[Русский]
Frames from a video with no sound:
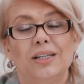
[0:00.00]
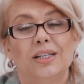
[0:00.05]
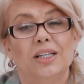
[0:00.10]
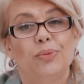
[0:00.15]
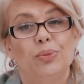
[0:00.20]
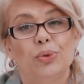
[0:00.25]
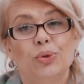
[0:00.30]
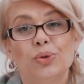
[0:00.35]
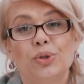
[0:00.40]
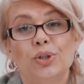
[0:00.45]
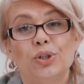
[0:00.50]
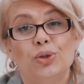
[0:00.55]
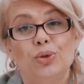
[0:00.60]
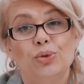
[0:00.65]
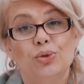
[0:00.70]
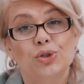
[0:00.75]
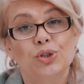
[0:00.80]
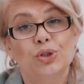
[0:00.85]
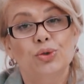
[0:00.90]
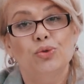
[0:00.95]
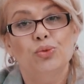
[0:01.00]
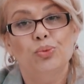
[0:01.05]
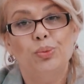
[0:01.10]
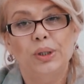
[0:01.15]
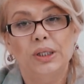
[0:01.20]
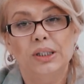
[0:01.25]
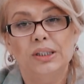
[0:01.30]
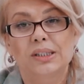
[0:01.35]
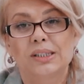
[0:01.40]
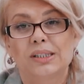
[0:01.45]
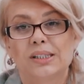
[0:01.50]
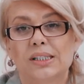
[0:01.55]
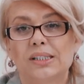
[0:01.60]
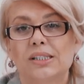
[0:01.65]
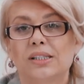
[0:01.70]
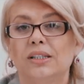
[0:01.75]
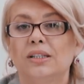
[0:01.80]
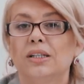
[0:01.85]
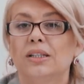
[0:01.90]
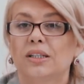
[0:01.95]
Ребенок должен уметь
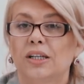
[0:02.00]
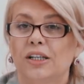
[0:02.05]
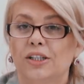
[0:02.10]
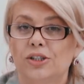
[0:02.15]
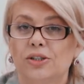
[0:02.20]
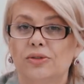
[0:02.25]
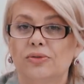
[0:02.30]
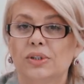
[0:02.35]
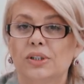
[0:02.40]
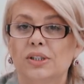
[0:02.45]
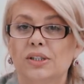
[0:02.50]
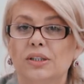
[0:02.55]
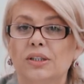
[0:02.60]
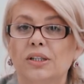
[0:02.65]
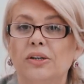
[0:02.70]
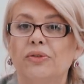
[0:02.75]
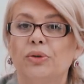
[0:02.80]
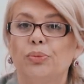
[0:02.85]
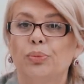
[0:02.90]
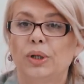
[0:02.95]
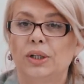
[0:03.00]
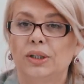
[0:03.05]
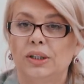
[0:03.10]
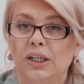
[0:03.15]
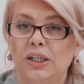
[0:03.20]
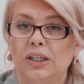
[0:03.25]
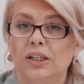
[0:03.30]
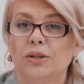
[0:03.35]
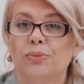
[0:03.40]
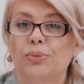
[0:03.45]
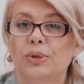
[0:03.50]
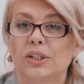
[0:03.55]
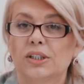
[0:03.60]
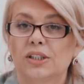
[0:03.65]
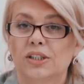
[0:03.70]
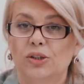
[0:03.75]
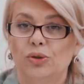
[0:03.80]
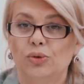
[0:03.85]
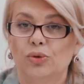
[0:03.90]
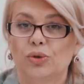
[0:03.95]
сосредотачиваться на выполнении
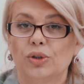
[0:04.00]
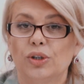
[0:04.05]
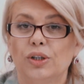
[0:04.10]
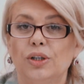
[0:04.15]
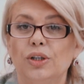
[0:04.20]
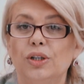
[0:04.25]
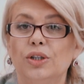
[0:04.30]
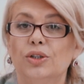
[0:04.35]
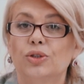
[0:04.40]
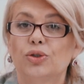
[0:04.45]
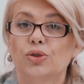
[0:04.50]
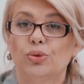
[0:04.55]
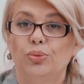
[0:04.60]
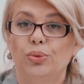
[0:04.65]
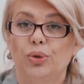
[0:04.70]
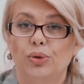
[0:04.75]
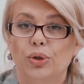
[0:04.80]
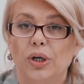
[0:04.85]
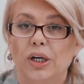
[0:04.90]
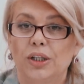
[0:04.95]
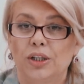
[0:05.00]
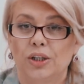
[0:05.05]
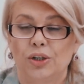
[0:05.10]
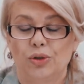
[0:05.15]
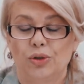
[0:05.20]
процедуры, чтобы от